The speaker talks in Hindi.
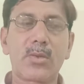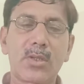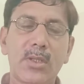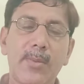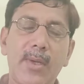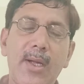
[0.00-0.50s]

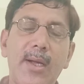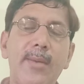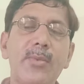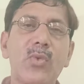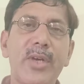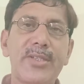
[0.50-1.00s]

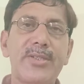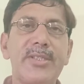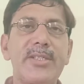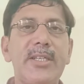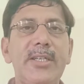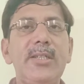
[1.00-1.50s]
तमाम
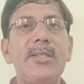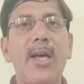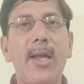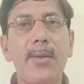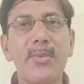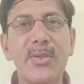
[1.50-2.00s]
क्वेश्चंस के लिए
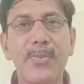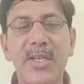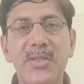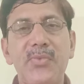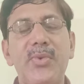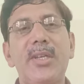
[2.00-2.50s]
टाइम
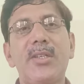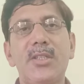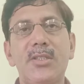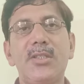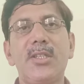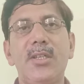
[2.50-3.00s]
स्पेसिफाई
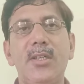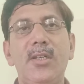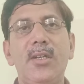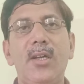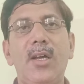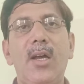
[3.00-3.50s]
कीजिए
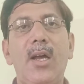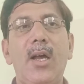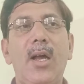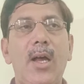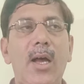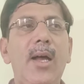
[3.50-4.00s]

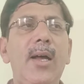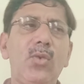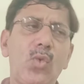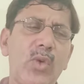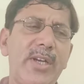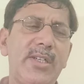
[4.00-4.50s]
हाँ
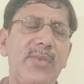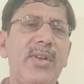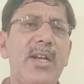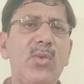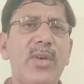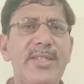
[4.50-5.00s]
को
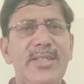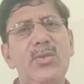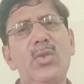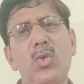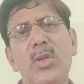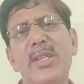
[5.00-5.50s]
डिफ़िकल्ट क्वेश्चन
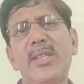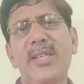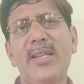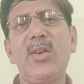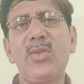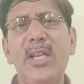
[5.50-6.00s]
तो थोड़ा सा
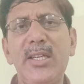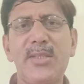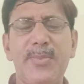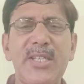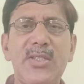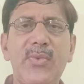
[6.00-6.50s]
ज़्यादा उसके लिए
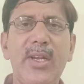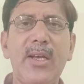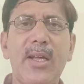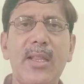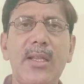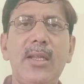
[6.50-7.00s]
स्पेसिफाई
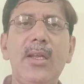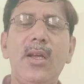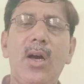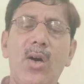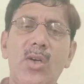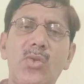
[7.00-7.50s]
कर दें
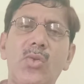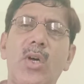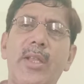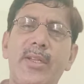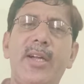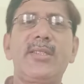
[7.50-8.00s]
और जो
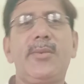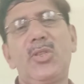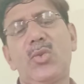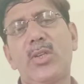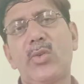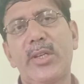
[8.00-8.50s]
आसान समय
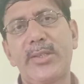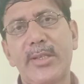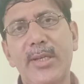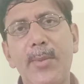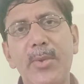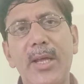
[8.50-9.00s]
तो उसे थोड़ा सा
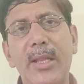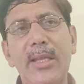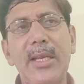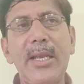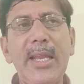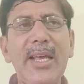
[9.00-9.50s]
कम कर दें
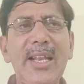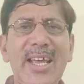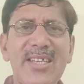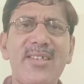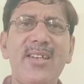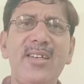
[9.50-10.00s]
लेकिन
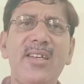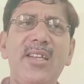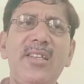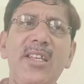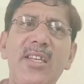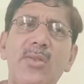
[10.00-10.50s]
ऐसा ना करें
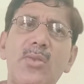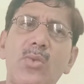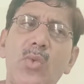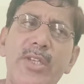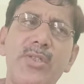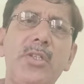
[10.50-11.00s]
कि एक
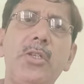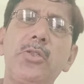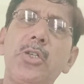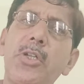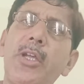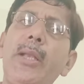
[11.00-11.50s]
क्वेश्चन की
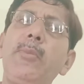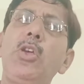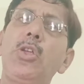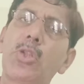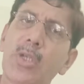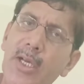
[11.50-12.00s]
डिटेल में
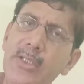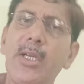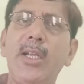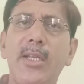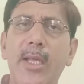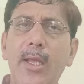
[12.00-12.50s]
इतना
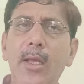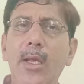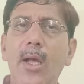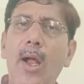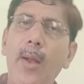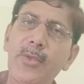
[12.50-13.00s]
चले गए
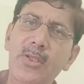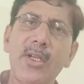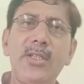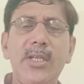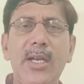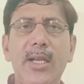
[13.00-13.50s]
आप इतना
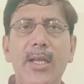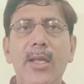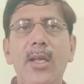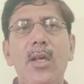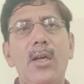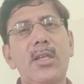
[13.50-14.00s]
चले गए
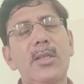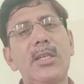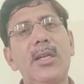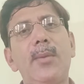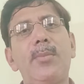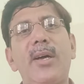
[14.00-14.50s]
कि
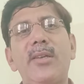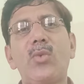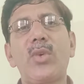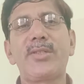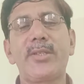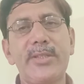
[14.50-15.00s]
जनाब बाकी
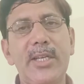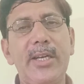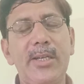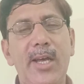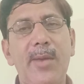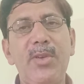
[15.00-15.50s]
क्वेश्चन के लिए
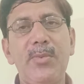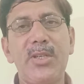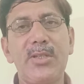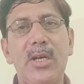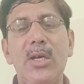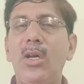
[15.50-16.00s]
टाइम नहीं
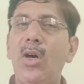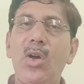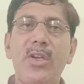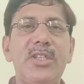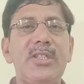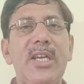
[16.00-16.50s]
बचा और
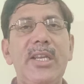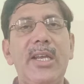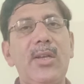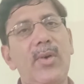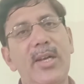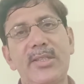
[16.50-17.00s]
नतीजा ये
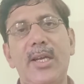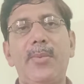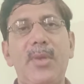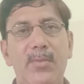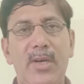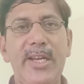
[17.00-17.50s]
कि वहाँ से
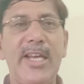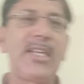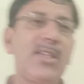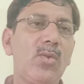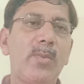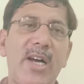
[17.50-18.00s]
आपके एक के
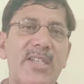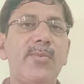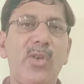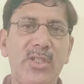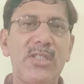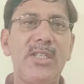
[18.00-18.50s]
तो मार्क्स
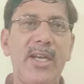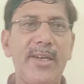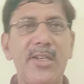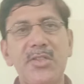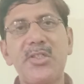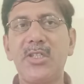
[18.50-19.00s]
बहुत अच्छे आ गए
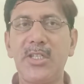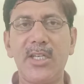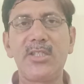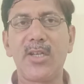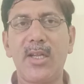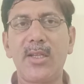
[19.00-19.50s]
जिसकी डिटेल
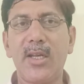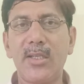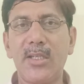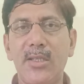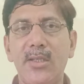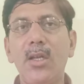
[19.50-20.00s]
शानदार
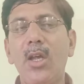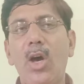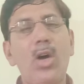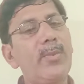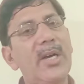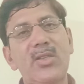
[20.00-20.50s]
दे दी
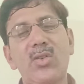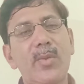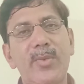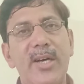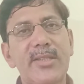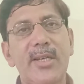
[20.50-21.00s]
और बाकी के
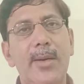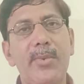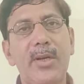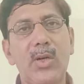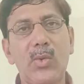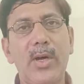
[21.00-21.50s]
मार्क्स आपने
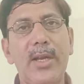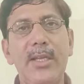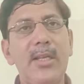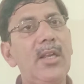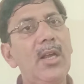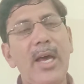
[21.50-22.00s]
कटवा
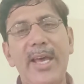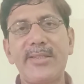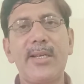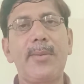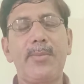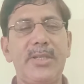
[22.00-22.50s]
लिए
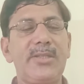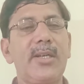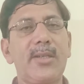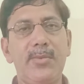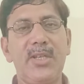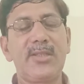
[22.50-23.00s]
ऐसा बच्चा
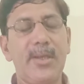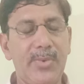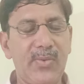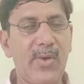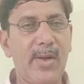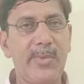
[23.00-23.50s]
कभी अच्छा
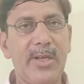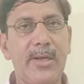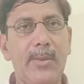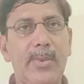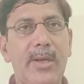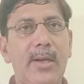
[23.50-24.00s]
परफॉर्म नहीं
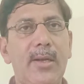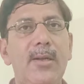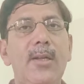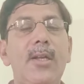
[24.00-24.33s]
कर पाएगा